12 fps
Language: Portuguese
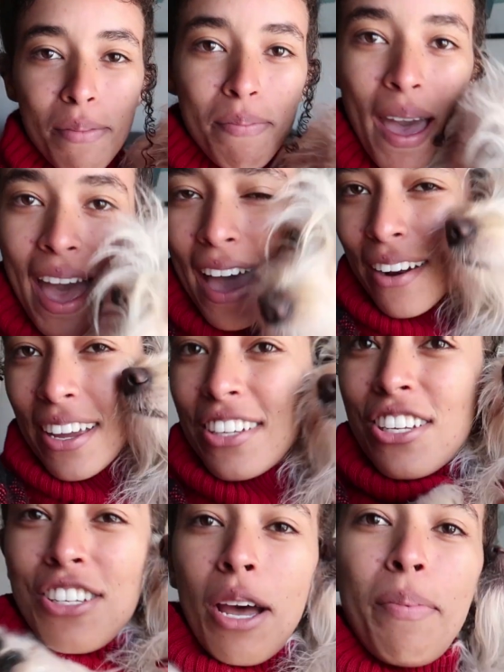eu libero, que a
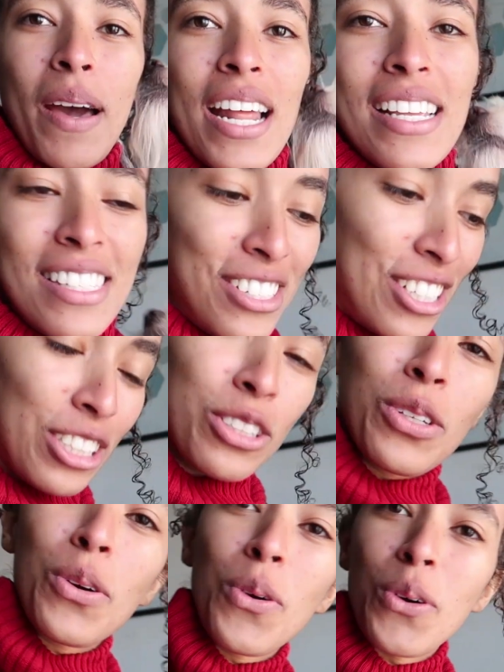GG aparece de
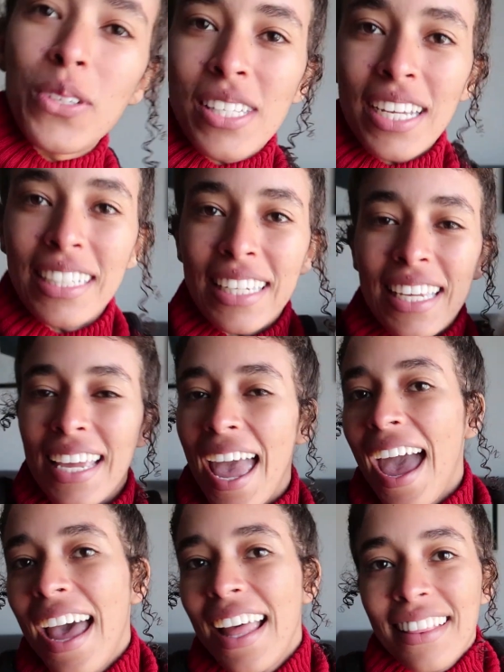intrusa,
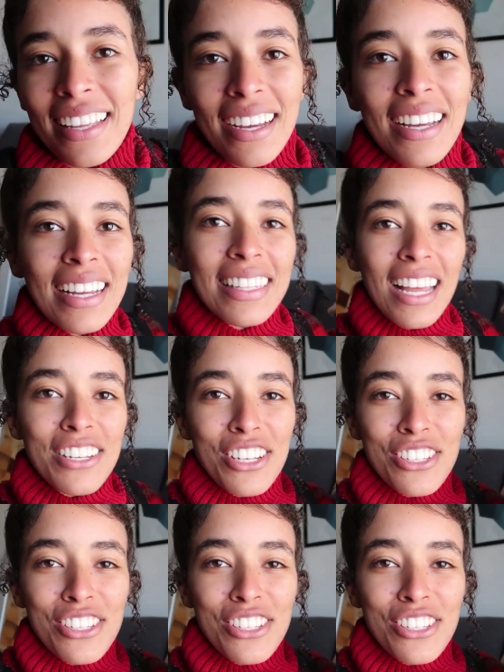inquieta, né